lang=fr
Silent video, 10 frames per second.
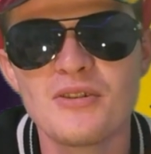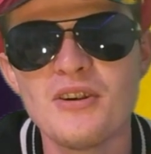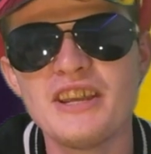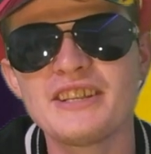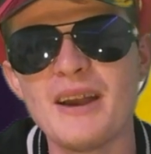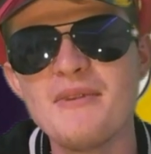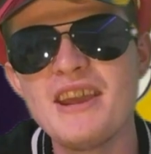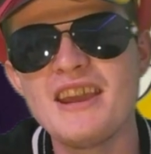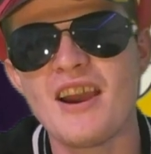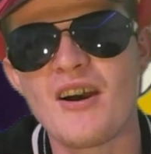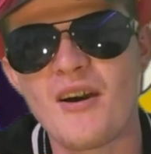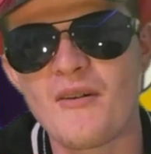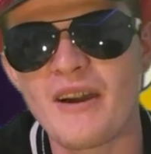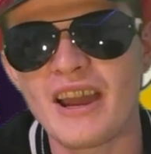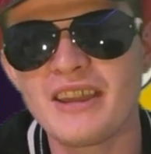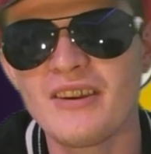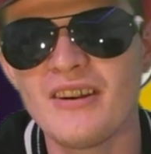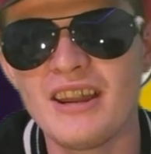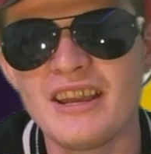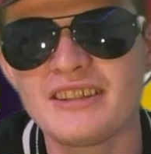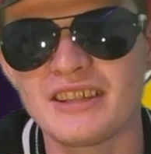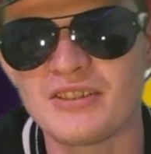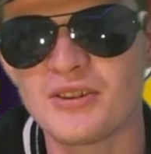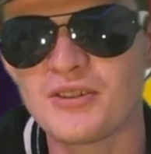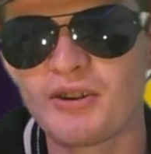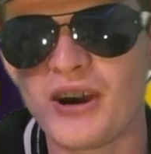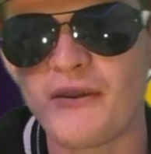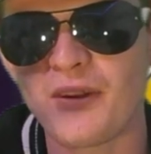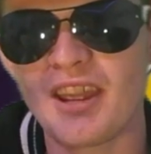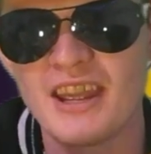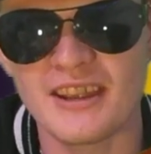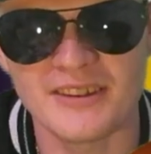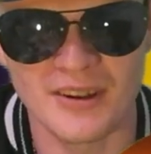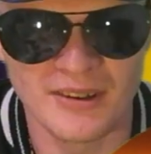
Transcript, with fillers: Coucou les amis, on va rigoler, c'est Jojo la frite.